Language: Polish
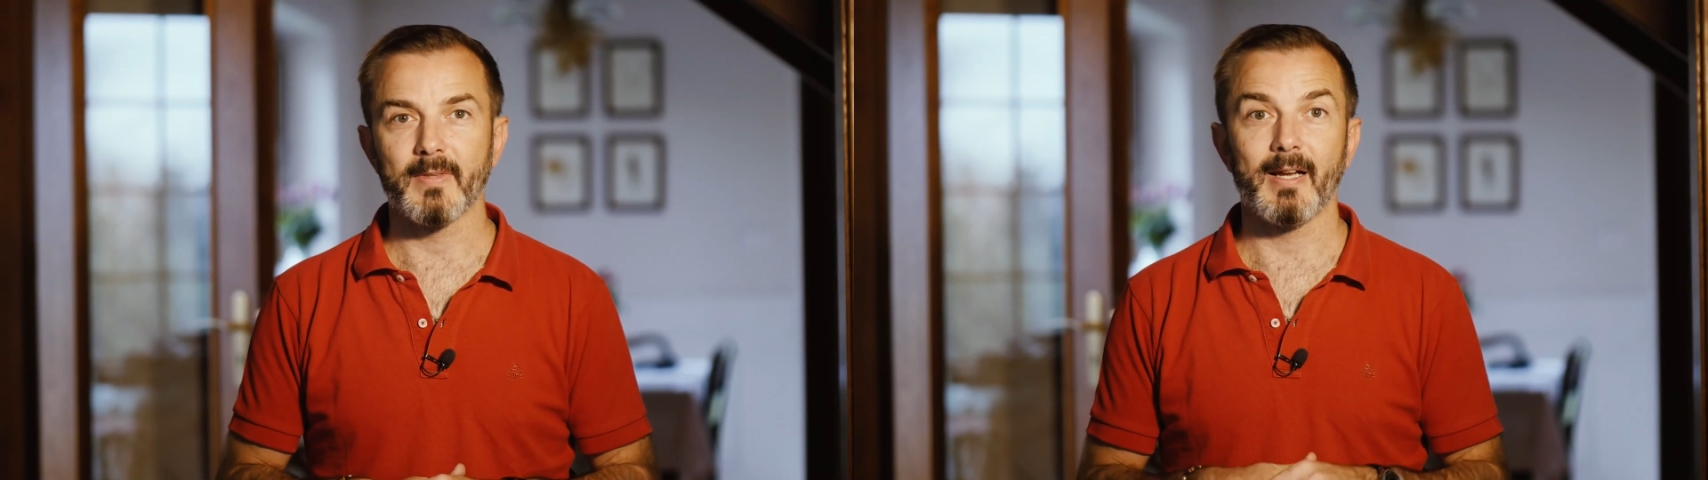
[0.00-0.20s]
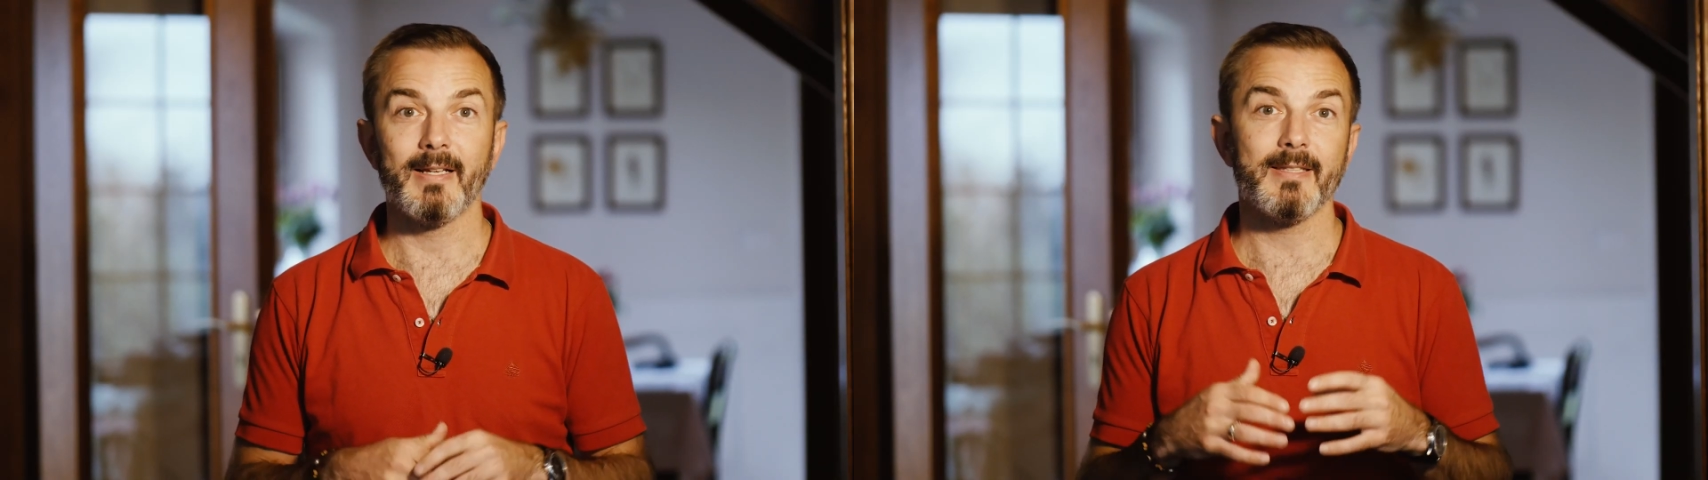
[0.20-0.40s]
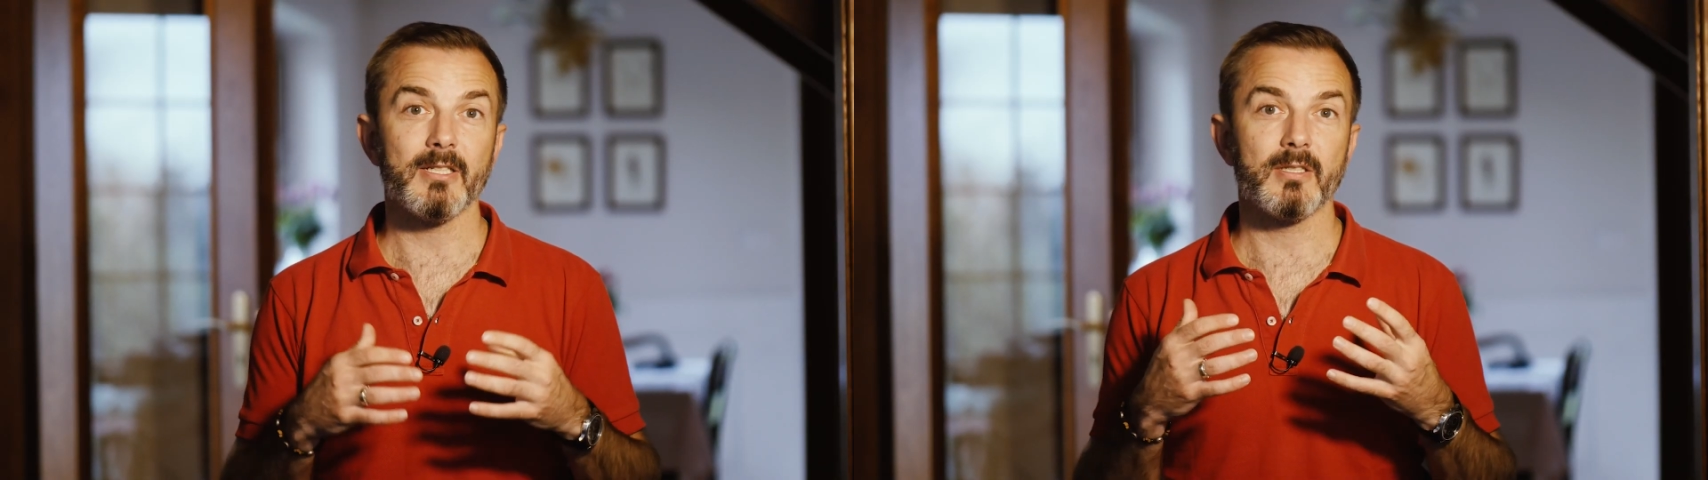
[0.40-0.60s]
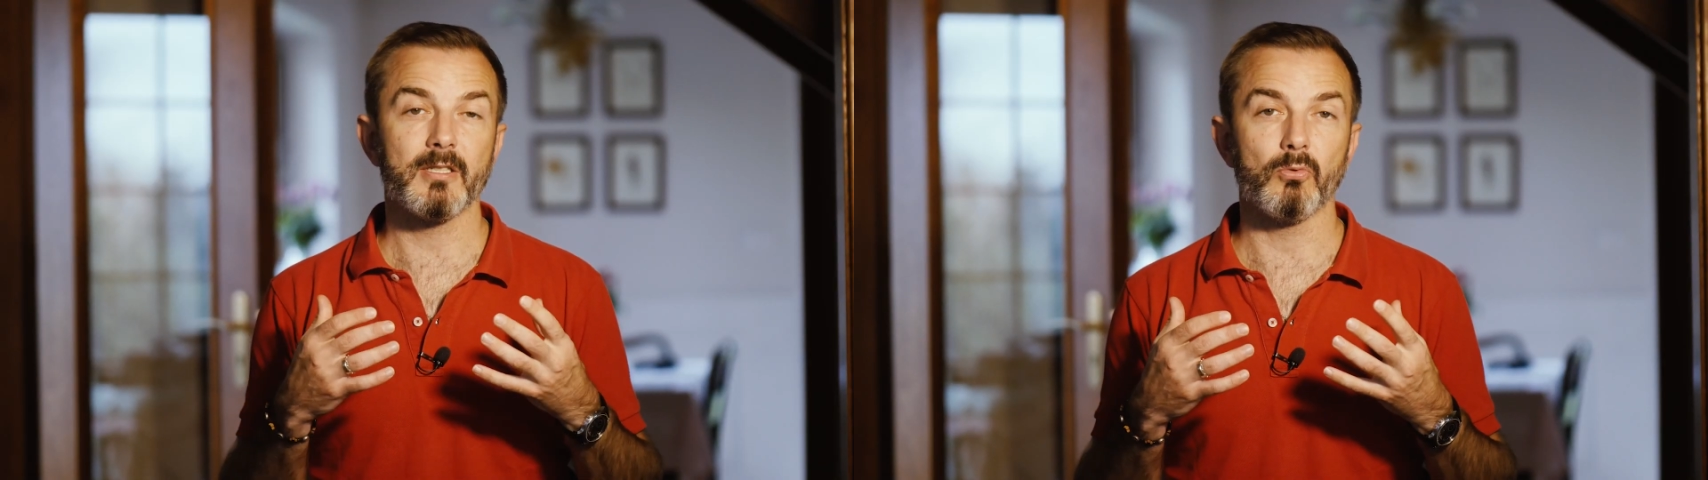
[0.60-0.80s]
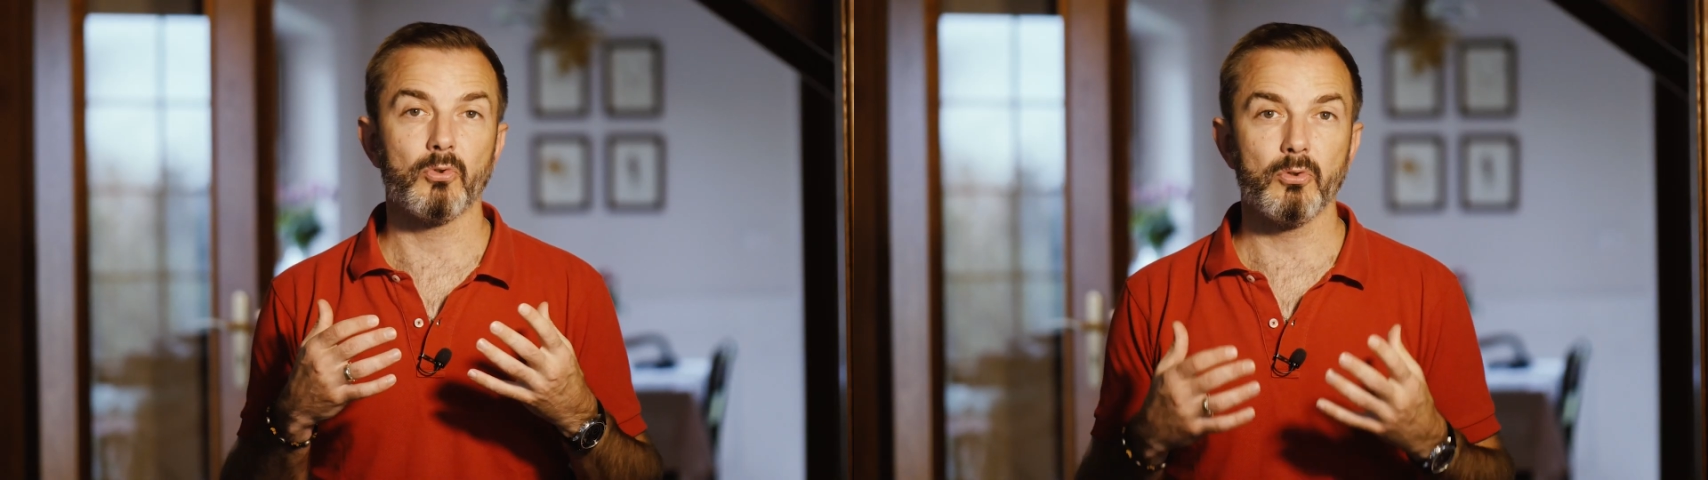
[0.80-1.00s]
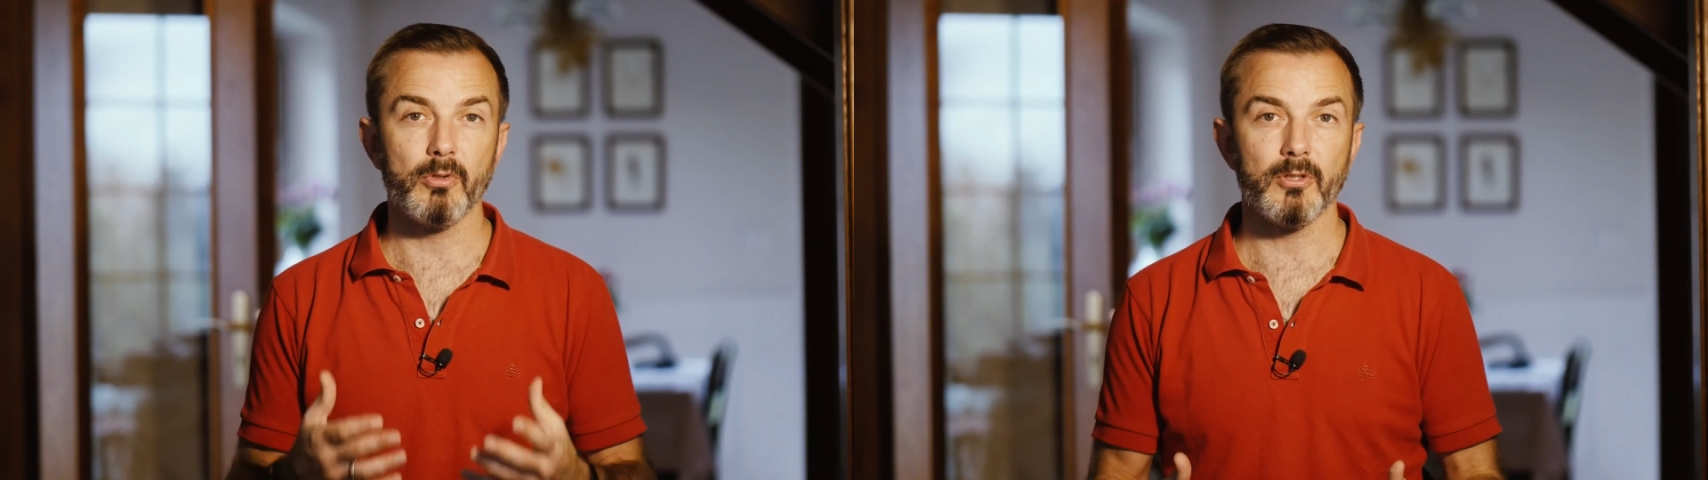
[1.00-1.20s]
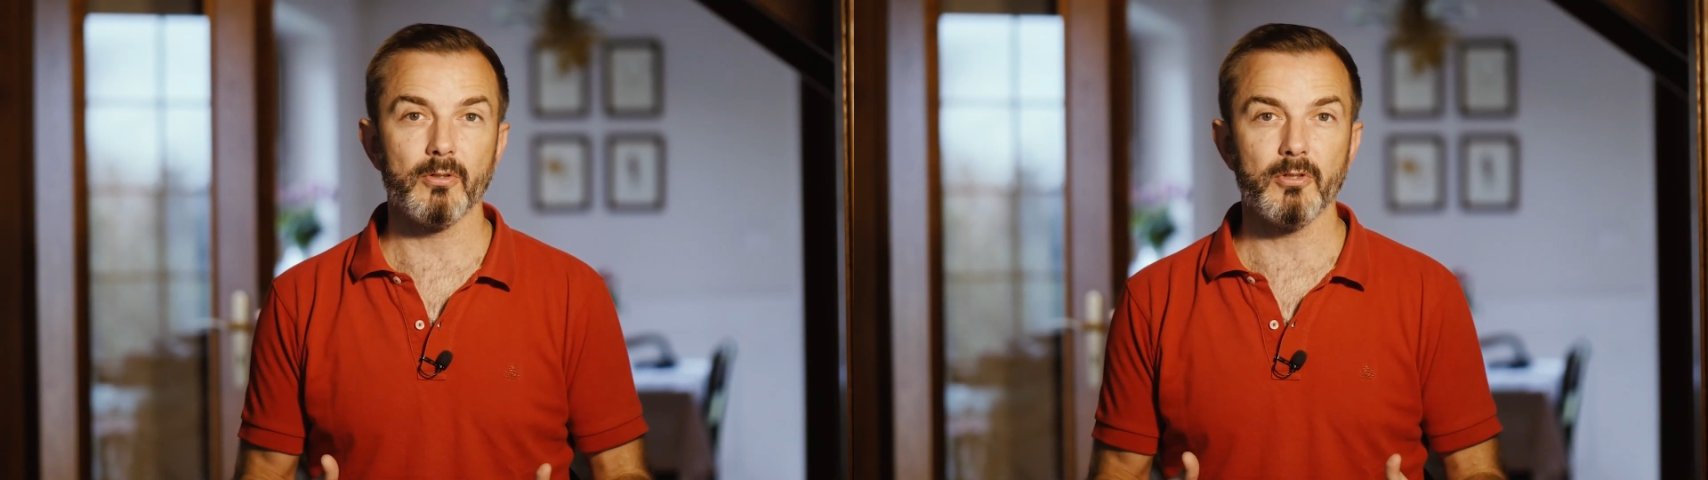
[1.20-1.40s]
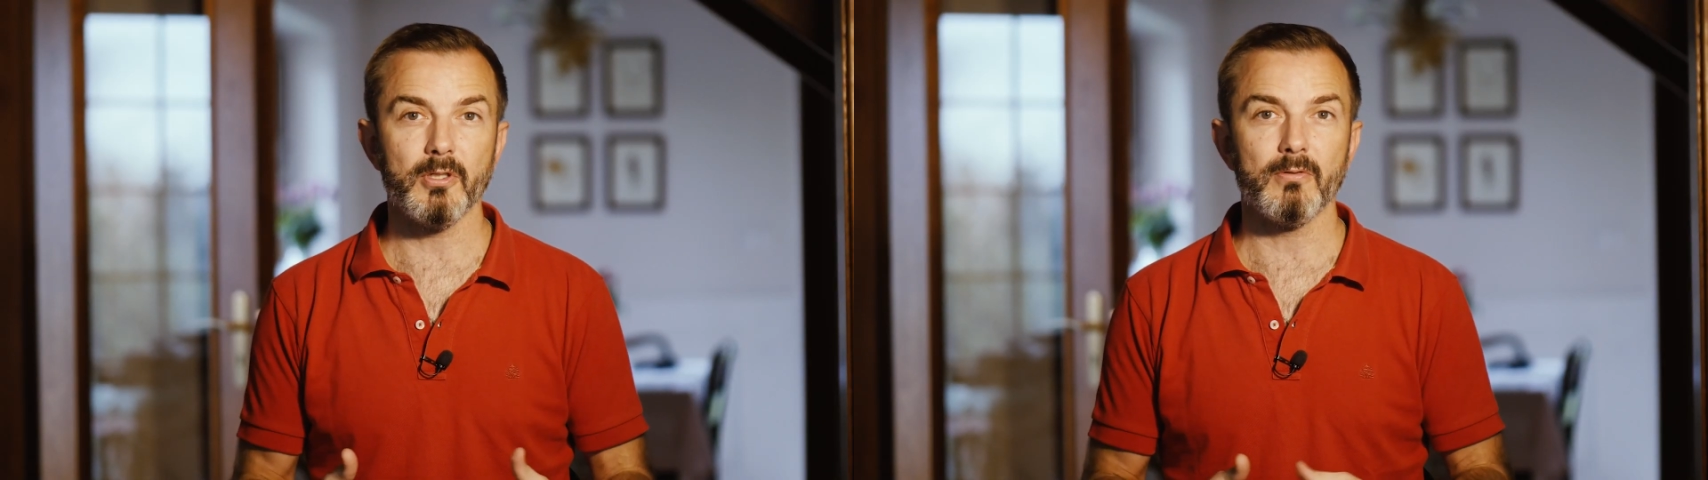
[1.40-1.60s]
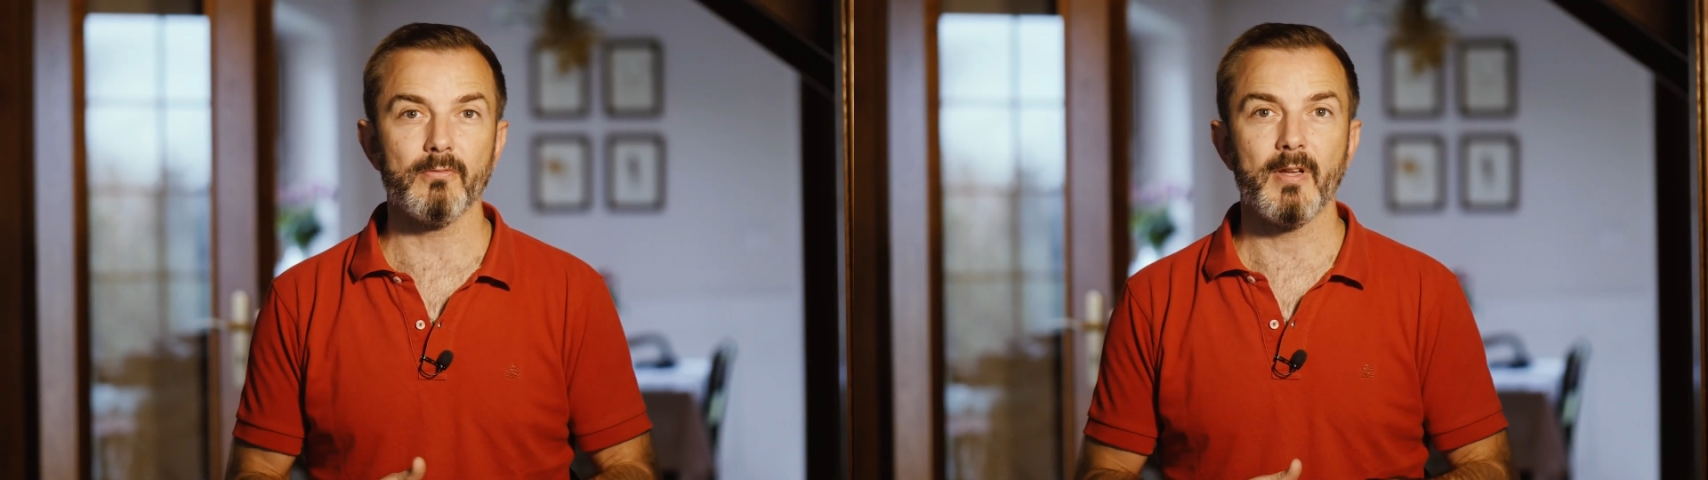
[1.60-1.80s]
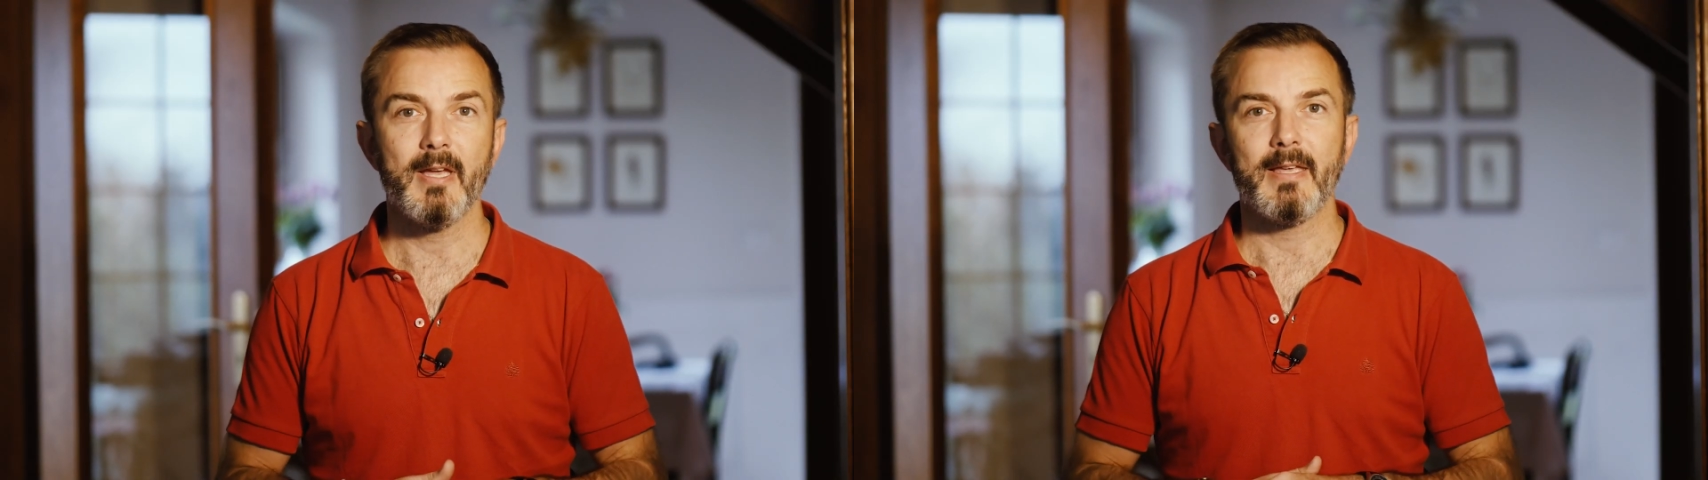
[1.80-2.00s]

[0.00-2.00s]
ale też chcę uczulić rodziców